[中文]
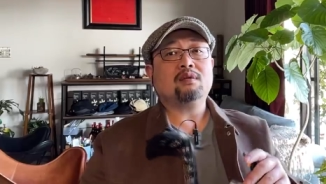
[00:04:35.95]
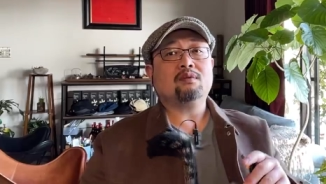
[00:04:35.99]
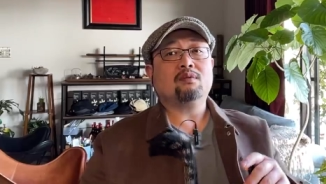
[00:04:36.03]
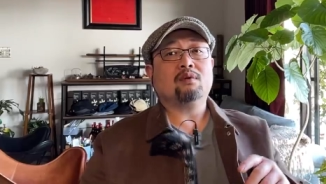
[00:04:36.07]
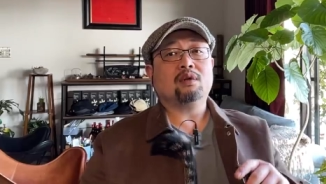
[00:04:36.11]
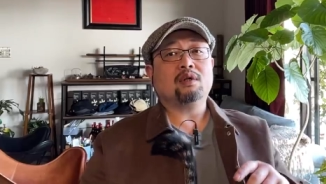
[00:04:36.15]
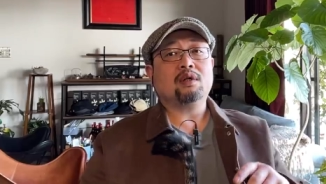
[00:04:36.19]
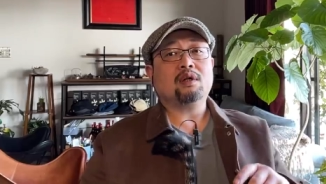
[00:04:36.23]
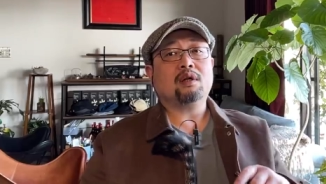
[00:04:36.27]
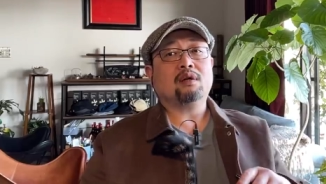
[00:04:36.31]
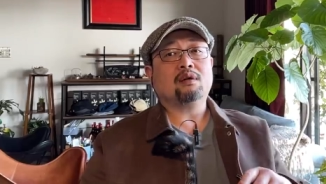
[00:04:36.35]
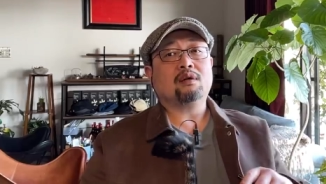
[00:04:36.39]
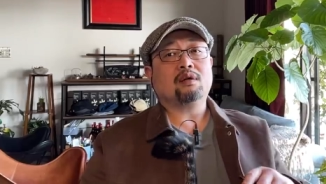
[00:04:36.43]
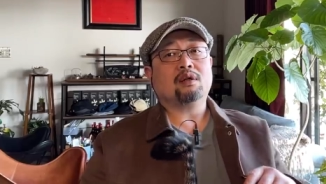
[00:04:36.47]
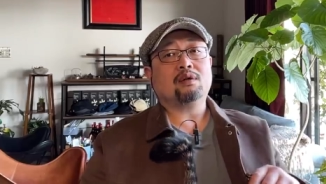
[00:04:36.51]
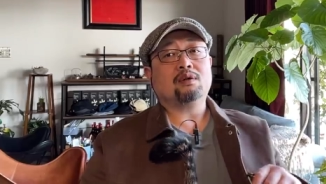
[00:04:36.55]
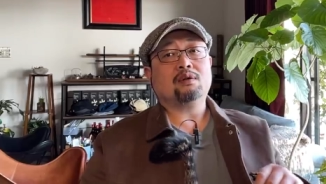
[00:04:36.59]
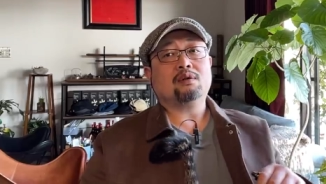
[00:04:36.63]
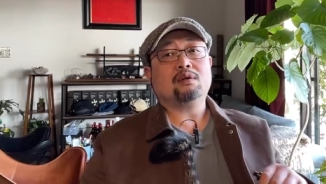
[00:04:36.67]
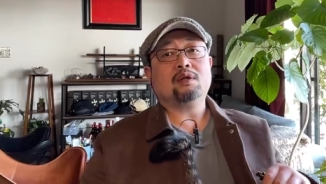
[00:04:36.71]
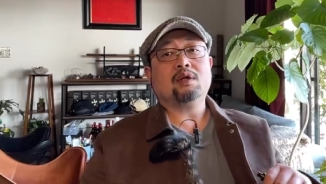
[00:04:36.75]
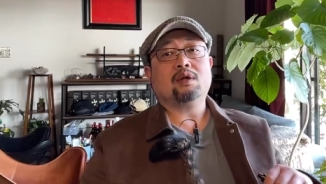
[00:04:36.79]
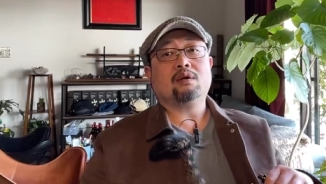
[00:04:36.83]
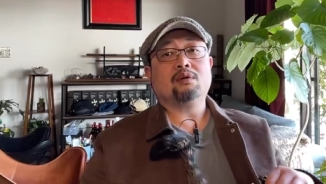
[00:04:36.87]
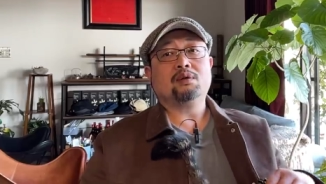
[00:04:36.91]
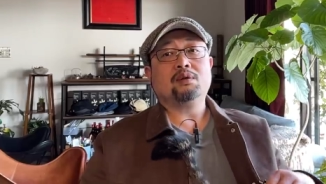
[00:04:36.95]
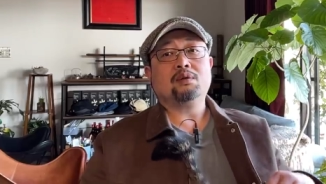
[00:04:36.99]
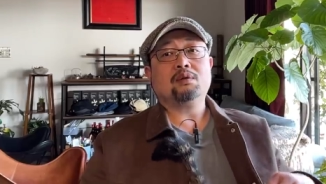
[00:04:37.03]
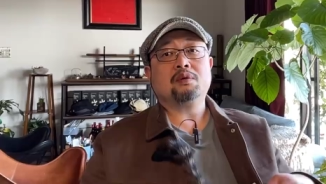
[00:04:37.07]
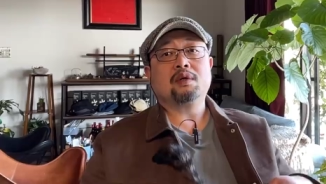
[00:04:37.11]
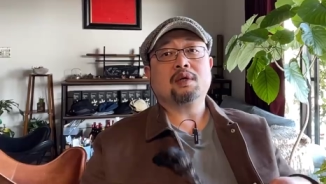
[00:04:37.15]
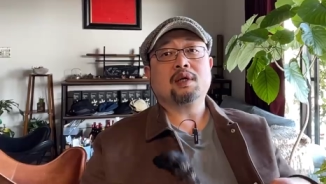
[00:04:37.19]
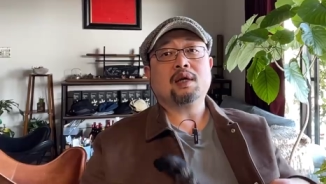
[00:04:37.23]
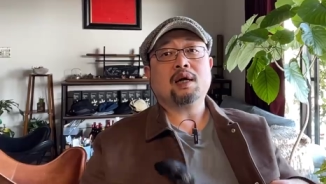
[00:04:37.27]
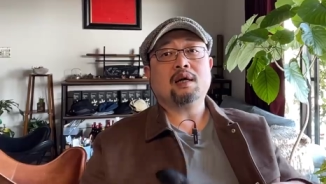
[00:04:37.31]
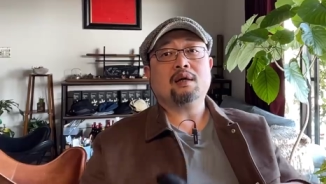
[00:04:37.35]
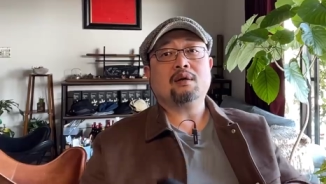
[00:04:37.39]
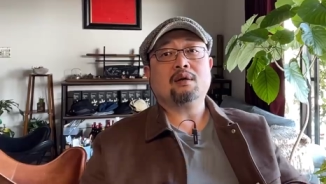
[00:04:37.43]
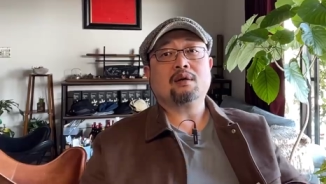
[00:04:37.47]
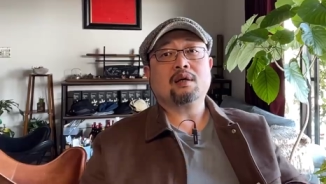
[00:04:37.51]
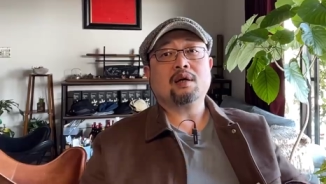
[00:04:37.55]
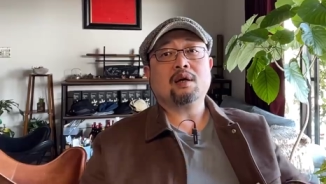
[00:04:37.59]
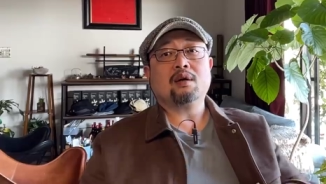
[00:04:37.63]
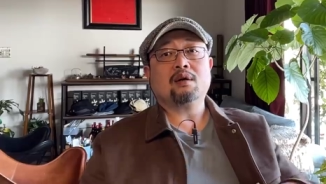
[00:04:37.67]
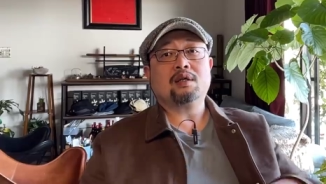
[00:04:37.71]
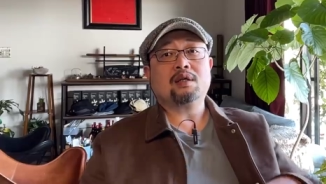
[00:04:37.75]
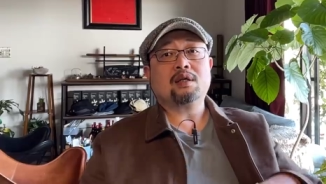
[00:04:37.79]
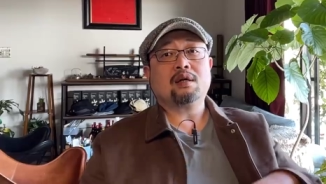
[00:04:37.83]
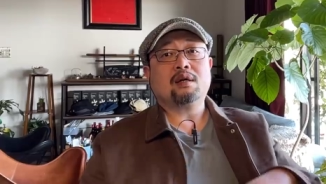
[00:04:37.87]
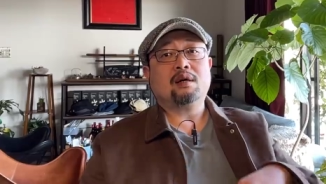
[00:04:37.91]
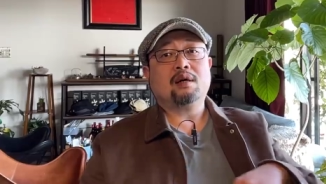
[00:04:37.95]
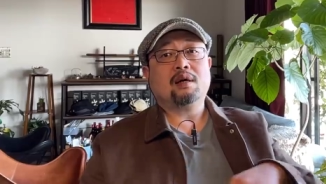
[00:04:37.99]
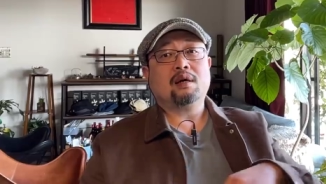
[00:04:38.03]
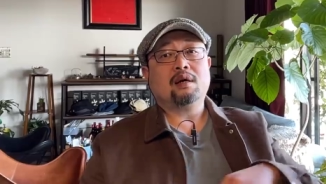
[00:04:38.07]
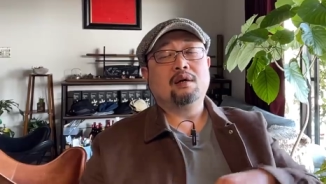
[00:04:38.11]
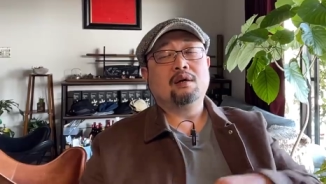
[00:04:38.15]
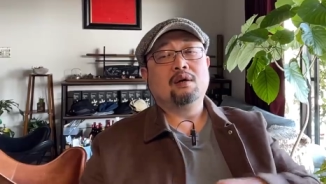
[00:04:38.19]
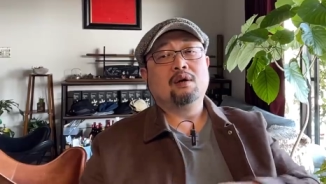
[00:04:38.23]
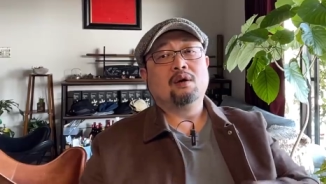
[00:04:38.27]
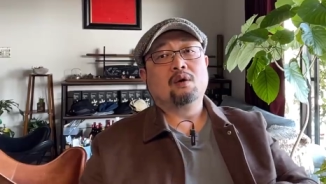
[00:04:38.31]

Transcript: 我就要要去干干事儿啊。